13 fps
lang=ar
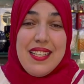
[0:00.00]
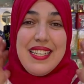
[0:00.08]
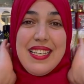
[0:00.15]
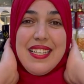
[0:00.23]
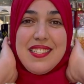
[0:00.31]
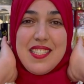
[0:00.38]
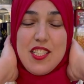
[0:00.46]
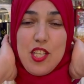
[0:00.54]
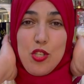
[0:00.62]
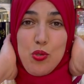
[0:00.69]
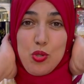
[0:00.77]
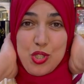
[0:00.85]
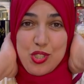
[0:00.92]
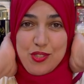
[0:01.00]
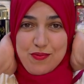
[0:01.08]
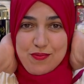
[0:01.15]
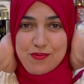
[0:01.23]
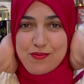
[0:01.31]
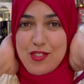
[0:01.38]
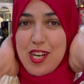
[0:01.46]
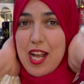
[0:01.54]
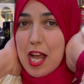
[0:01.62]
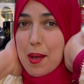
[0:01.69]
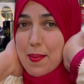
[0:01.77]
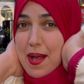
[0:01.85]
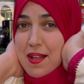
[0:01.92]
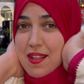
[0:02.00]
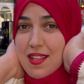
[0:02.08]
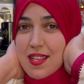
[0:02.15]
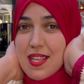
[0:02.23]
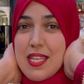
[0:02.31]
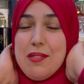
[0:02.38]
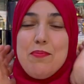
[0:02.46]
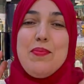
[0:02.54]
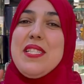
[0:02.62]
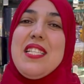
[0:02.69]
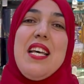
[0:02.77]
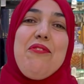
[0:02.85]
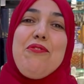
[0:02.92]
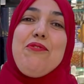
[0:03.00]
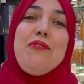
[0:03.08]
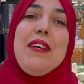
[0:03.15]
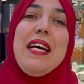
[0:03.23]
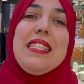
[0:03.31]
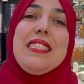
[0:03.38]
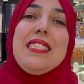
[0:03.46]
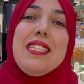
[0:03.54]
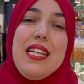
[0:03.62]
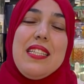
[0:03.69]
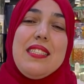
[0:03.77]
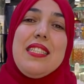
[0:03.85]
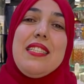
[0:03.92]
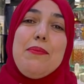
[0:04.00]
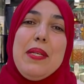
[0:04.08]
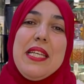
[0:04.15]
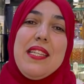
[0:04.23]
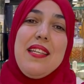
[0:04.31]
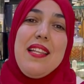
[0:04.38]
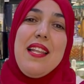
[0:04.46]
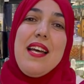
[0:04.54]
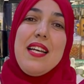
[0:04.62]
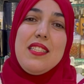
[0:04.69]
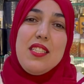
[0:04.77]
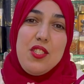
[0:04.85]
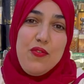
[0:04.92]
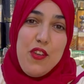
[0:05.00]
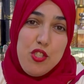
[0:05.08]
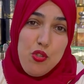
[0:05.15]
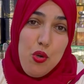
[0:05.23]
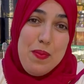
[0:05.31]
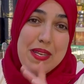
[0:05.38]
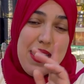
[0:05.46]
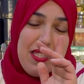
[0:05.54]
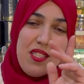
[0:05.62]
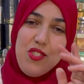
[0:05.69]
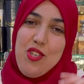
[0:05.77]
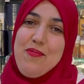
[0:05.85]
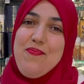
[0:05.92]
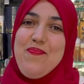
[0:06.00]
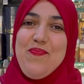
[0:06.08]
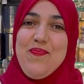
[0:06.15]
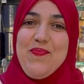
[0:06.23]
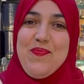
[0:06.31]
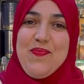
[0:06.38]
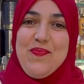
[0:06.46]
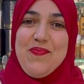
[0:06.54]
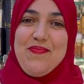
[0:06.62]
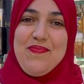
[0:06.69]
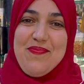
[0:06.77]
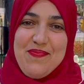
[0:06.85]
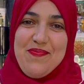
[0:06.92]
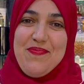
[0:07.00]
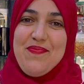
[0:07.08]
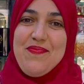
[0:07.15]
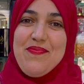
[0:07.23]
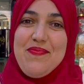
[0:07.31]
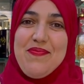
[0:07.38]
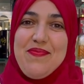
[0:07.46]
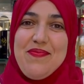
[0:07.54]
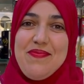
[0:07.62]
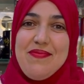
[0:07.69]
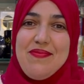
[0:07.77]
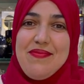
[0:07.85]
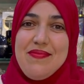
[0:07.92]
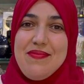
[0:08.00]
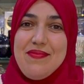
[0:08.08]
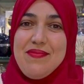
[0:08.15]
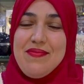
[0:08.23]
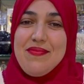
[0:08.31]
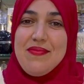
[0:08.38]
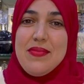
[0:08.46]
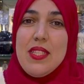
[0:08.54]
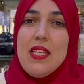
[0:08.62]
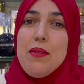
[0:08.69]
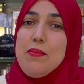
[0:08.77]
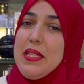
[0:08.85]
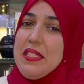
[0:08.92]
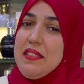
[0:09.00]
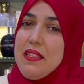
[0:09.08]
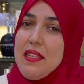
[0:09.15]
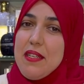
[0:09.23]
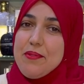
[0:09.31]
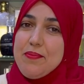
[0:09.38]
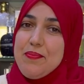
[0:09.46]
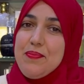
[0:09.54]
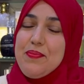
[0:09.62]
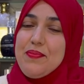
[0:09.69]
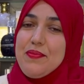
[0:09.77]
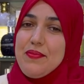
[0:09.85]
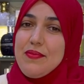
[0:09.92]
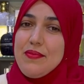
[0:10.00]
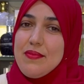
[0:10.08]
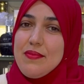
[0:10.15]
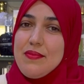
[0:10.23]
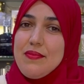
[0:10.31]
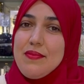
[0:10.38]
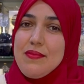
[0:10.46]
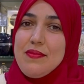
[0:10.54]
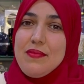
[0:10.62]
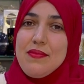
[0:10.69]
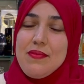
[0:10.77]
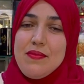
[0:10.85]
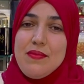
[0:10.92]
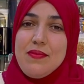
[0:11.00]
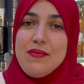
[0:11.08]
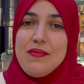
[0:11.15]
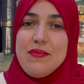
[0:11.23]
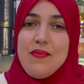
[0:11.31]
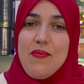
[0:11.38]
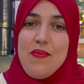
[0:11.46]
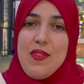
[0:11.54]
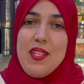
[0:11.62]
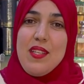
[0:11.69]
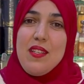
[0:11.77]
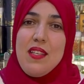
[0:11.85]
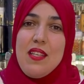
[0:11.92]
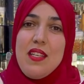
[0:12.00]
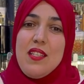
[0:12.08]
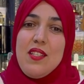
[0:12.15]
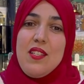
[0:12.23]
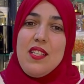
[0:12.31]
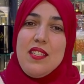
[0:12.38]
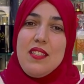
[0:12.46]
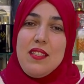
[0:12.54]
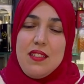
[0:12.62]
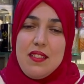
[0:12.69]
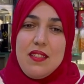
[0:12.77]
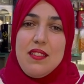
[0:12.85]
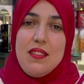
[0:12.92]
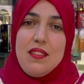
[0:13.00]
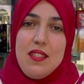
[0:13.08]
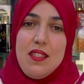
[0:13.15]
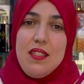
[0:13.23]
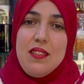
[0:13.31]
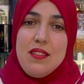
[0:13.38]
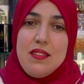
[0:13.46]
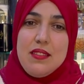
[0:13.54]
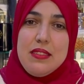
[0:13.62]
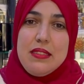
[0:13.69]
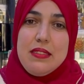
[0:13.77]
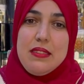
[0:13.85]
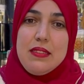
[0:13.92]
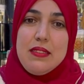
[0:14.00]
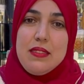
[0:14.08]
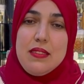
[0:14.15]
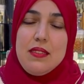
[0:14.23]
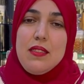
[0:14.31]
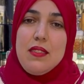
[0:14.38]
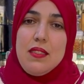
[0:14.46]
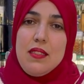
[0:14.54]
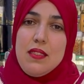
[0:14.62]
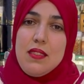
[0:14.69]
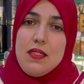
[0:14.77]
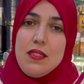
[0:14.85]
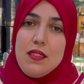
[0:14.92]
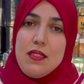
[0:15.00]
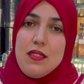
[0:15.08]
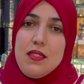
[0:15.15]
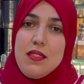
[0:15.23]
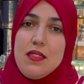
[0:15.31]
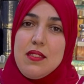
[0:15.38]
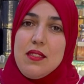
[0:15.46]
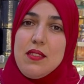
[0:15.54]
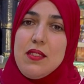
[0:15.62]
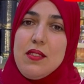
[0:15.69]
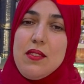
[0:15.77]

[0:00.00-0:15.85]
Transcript: آه تسنج في الرقبه آه. بزاف غادي غادي باذن الله غادي تفاجئوا من النتيجه النتيجه وهذا الشيء بالشهاده ديالكم البنات نتوما اللي خليتوا لنا التعاليق وشكرتوا لا فيديو دار ضجه ديال الاسبوع اللي فات خليكم معنا غنشرحوا لكم